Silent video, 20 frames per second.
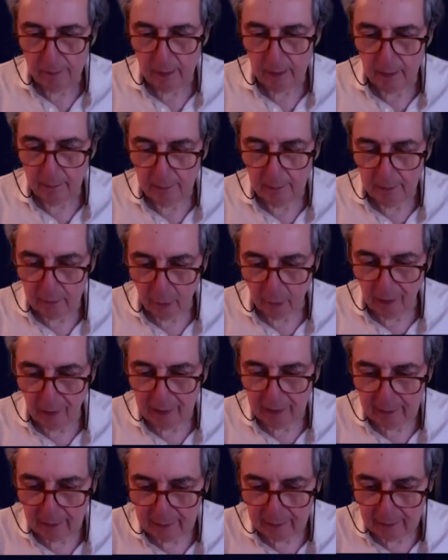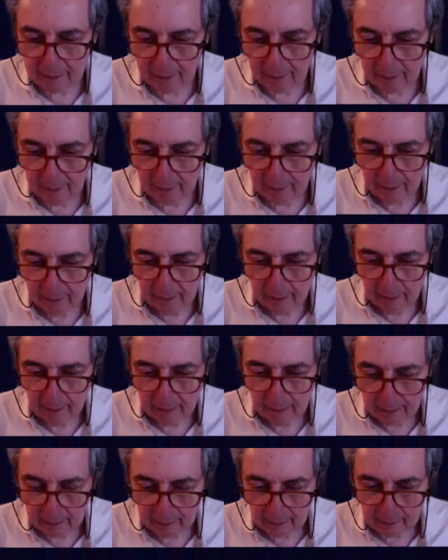ripeto, anche se
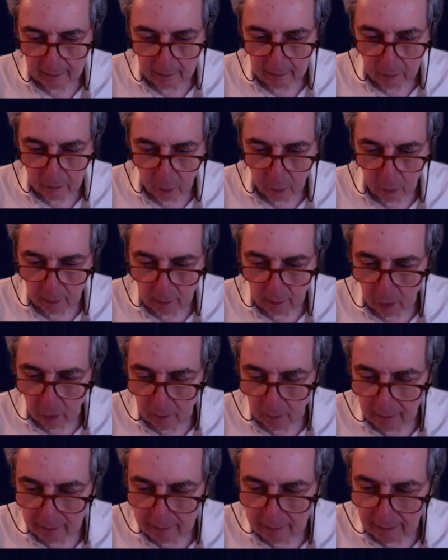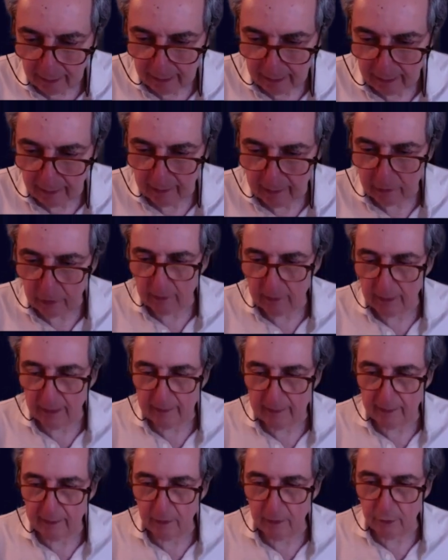l'architettura come tale è
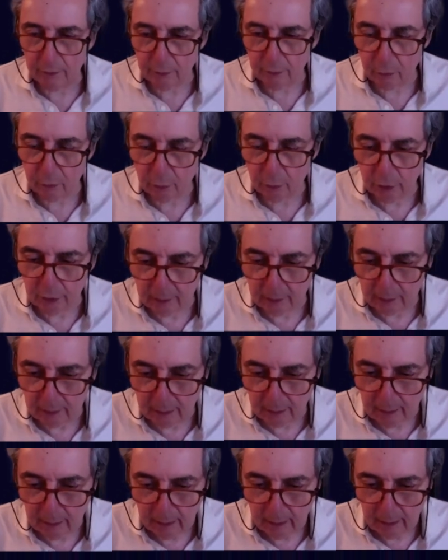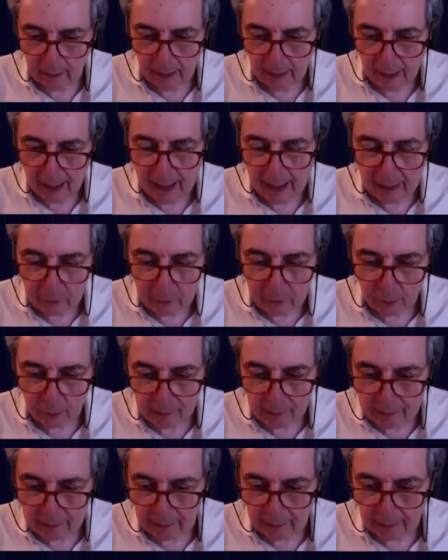citata di sfuggita, è la
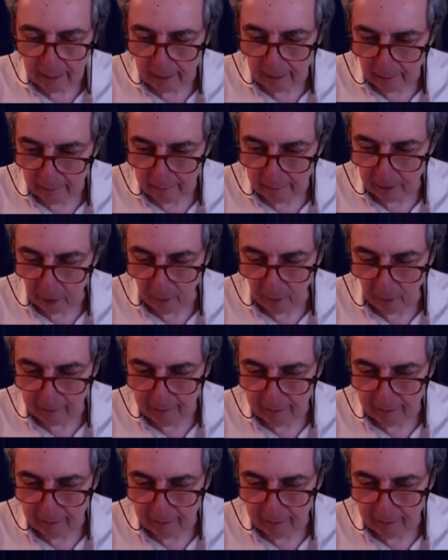geometria la parola